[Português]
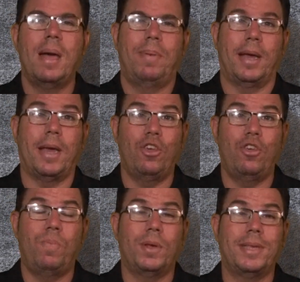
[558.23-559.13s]
para que a
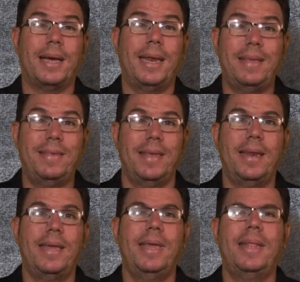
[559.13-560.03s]
gente possa
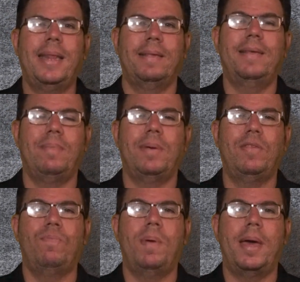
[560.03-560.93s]
crescer e trazer
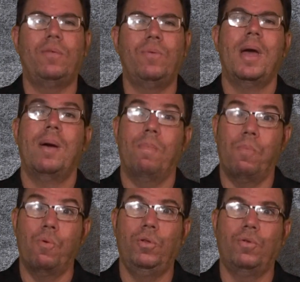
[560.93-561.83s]
mais de perto
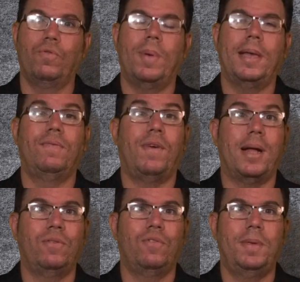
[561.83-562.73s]
muitos mais
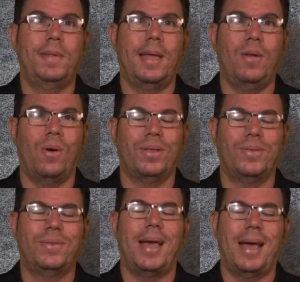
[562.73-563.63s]
fatos
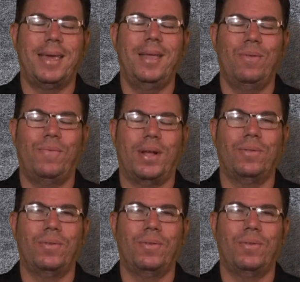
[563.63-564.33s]
misteriosos aqui no Fato